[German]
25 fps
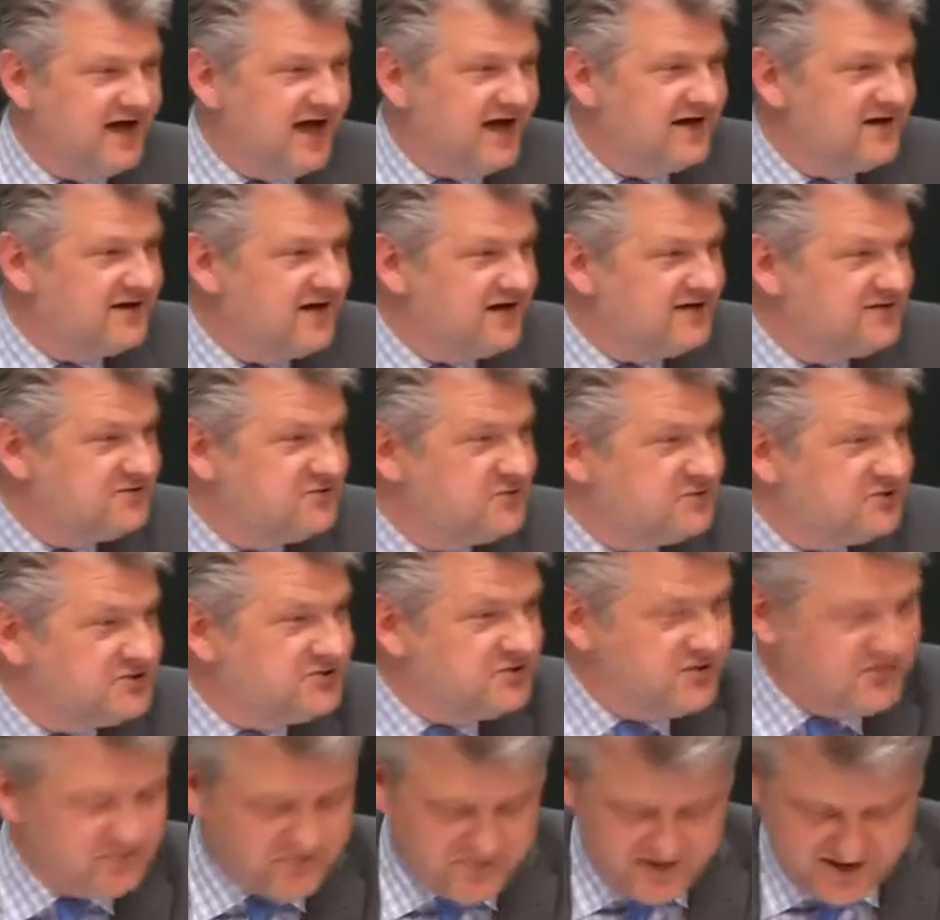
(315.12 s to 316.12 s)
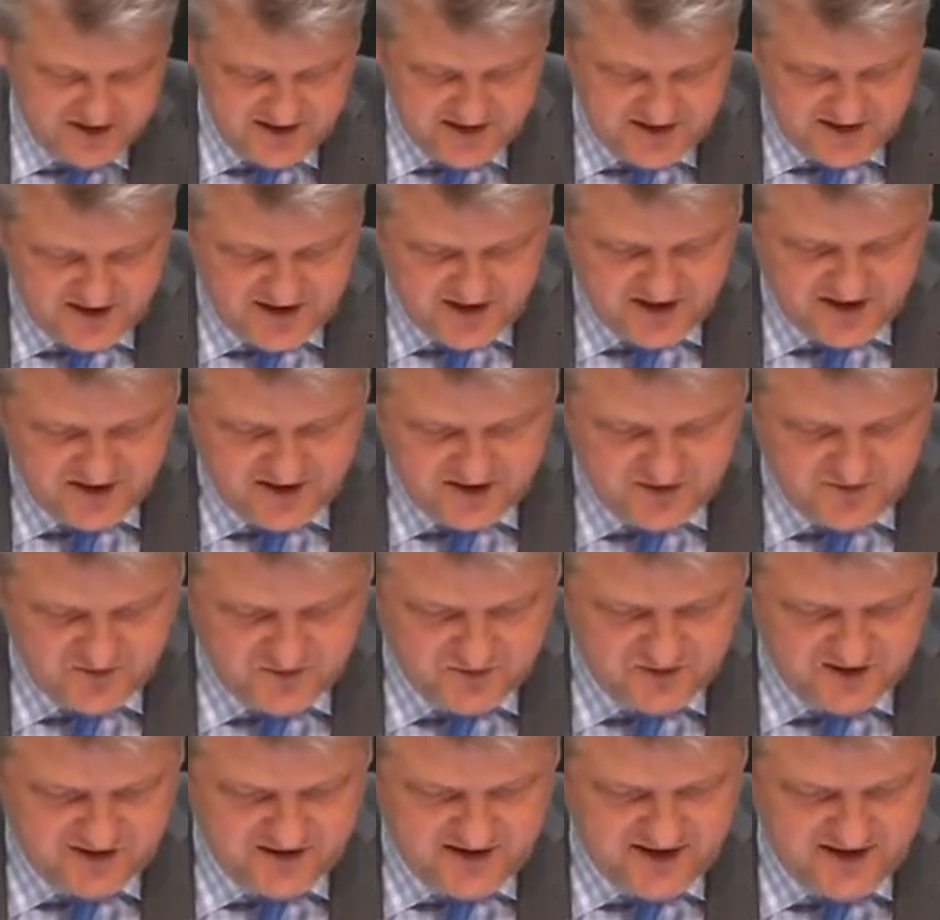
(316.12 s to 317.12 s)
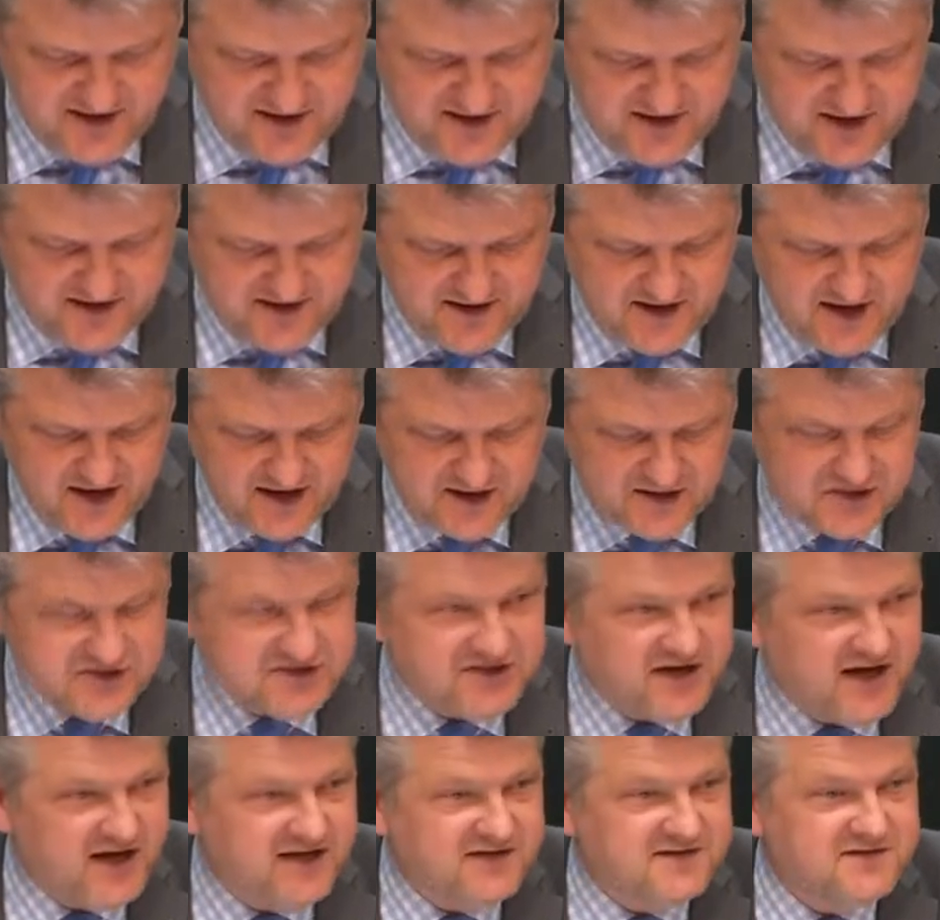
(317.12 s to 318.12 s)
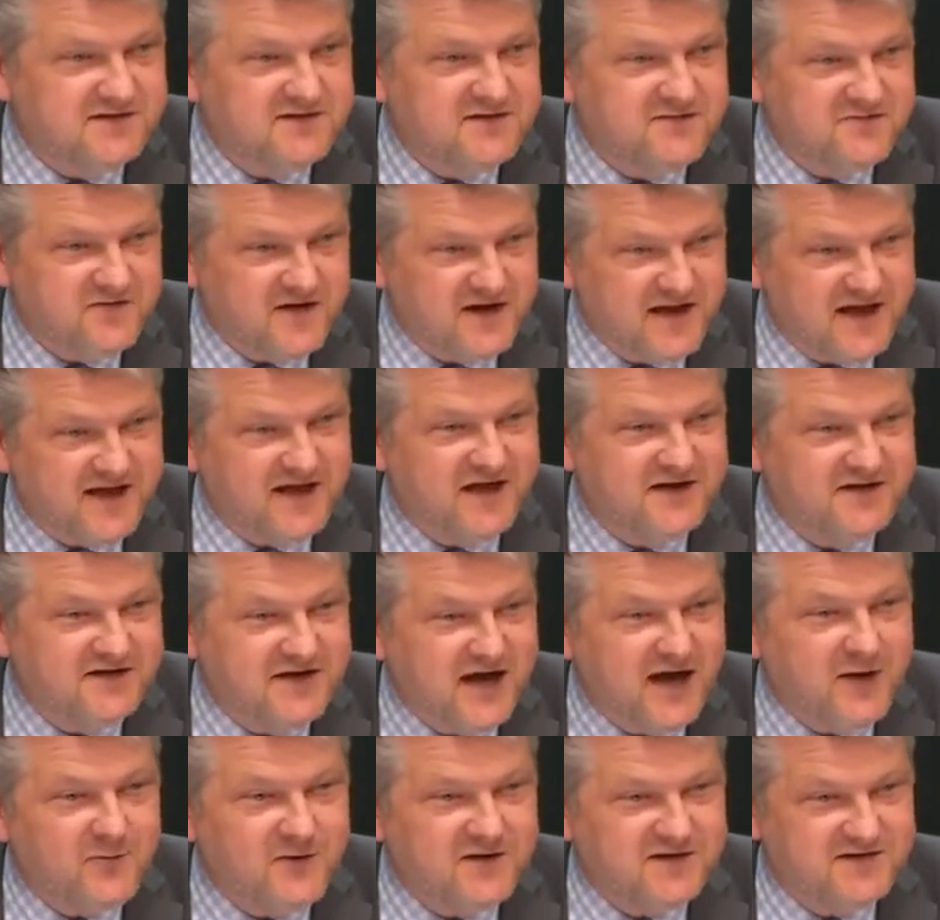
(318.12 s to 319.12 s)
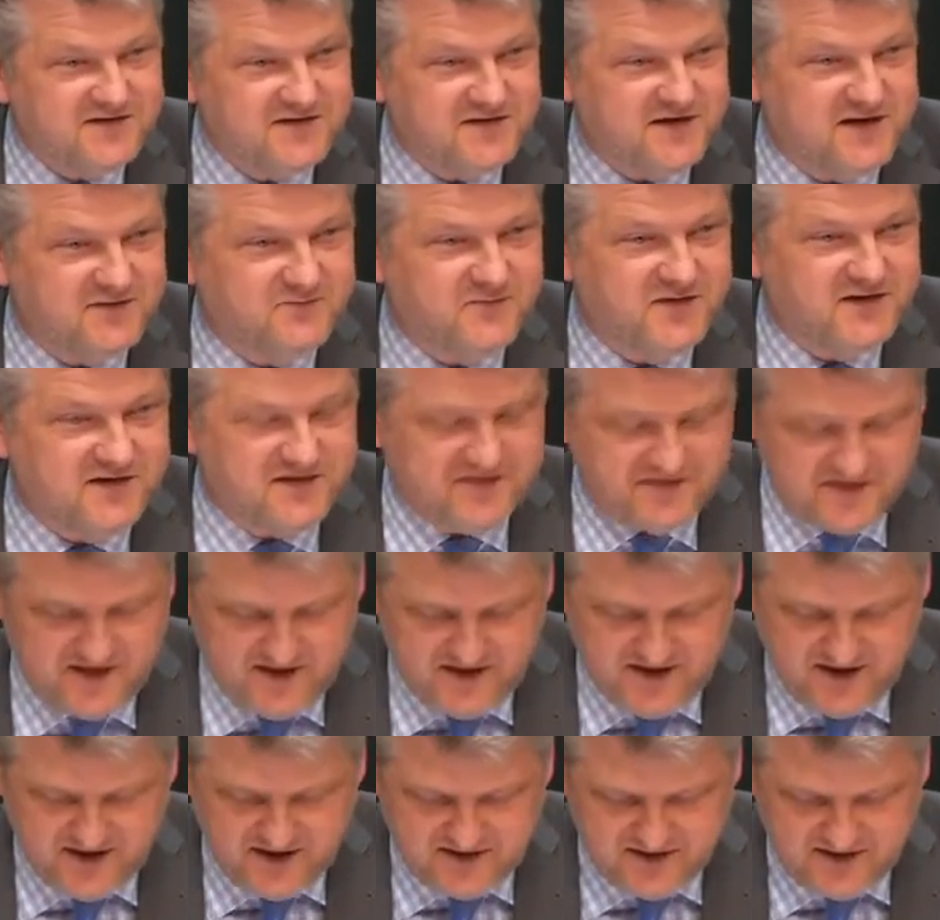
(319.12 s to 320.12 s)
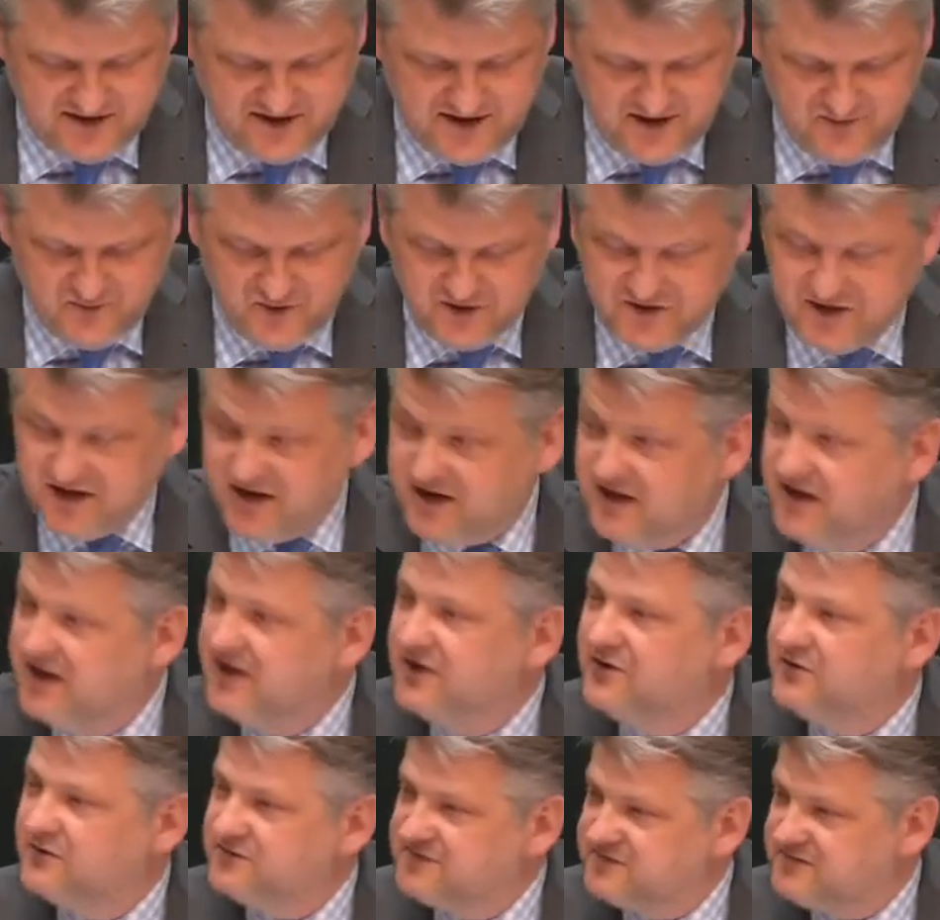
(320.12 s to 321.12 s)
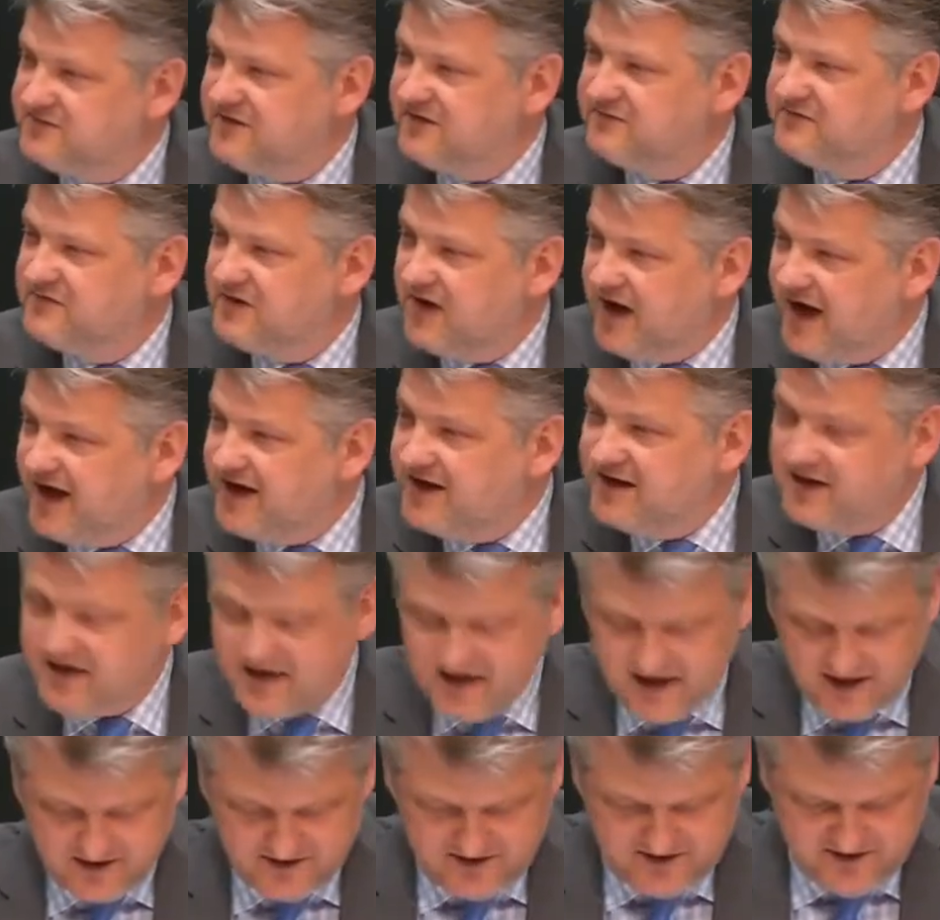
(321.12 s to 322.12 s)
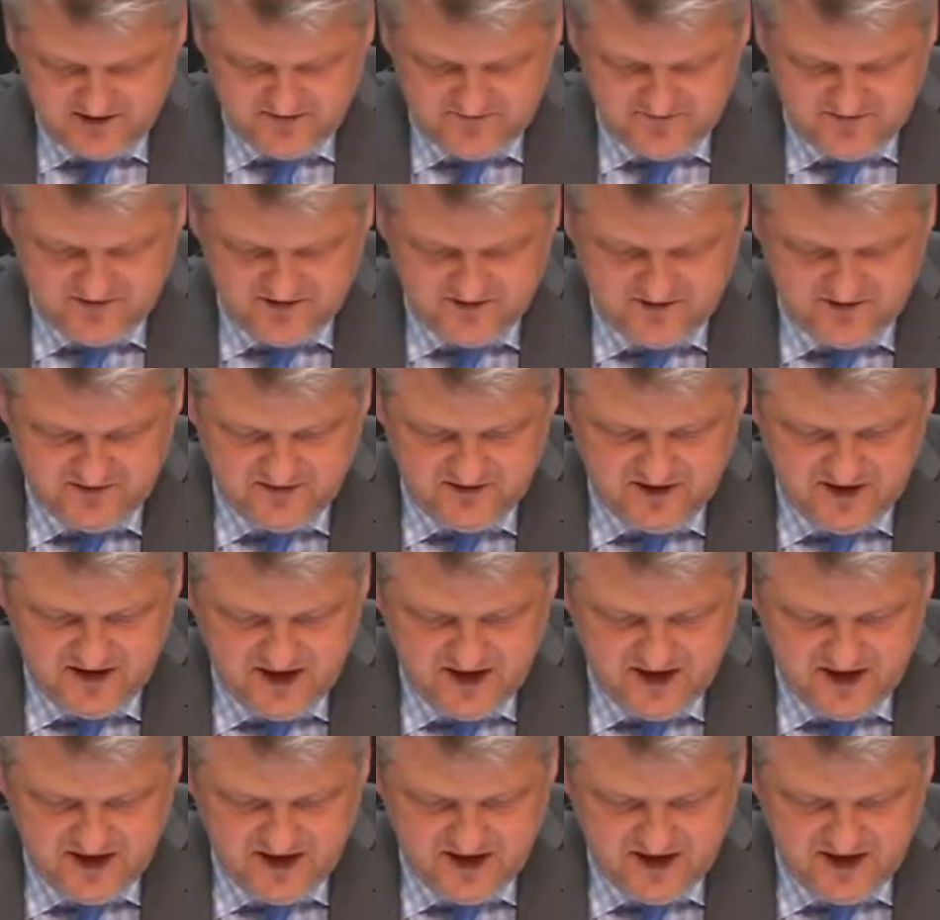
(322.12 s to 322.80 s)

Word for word: die Anrechnungsstunden bei den Lehrern und Lehrern streichen? Sie verlängern die Arbeitszeit, meine sehr geehrten Damen und Herren, und zwar für alle Lehrkräfte.